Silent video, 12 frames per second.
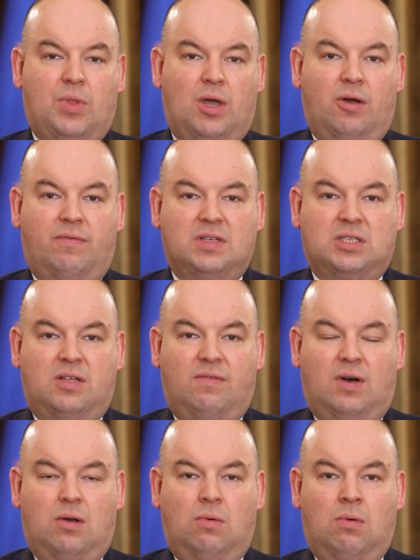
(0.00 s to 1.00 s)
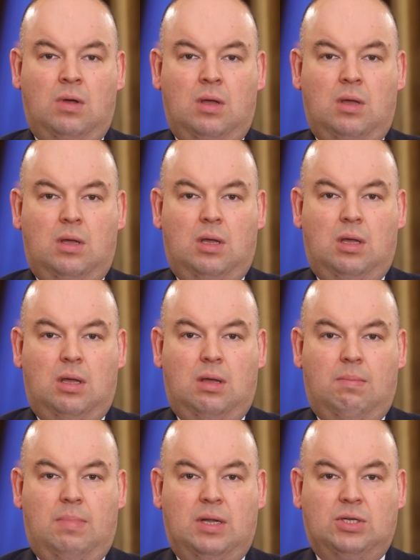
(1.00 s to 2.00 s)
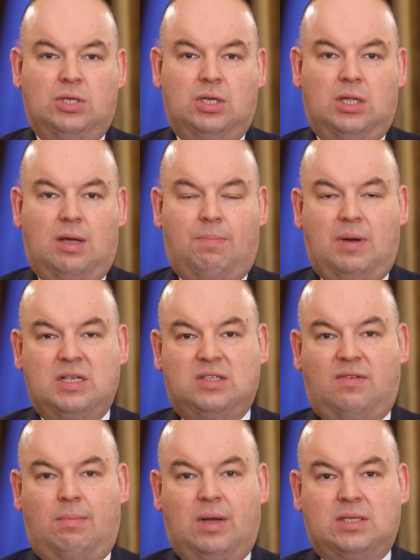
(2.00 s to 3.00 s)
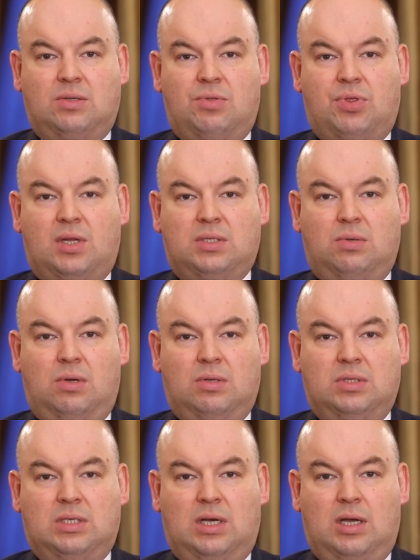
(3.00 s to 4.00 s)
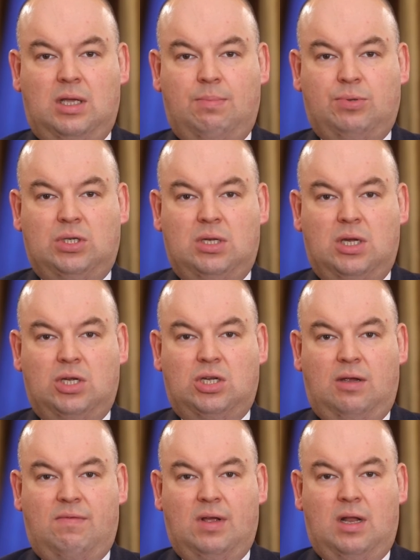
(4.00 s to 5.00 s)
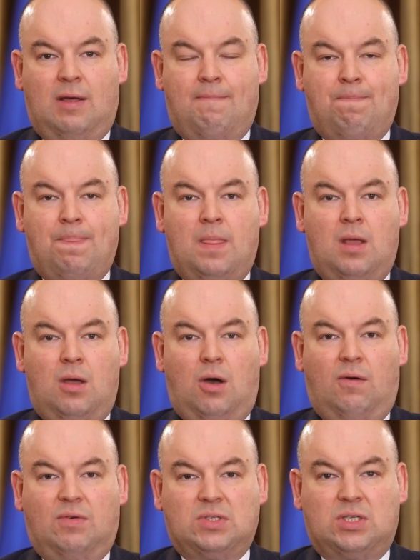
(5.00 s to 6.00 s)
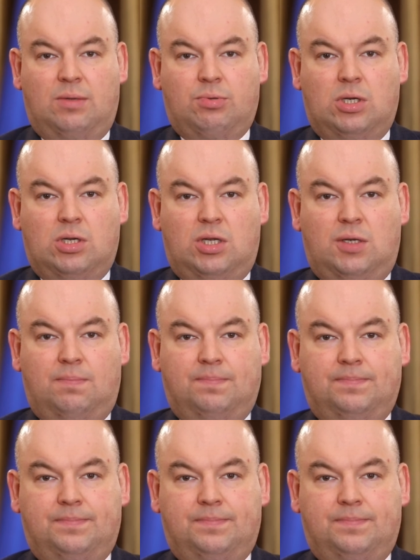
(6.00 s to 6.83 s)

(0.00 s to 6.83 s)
tego festiwalu y, będzie dla Państwa bardzo interesująca i przyniesie wiele owocnych przeżyć.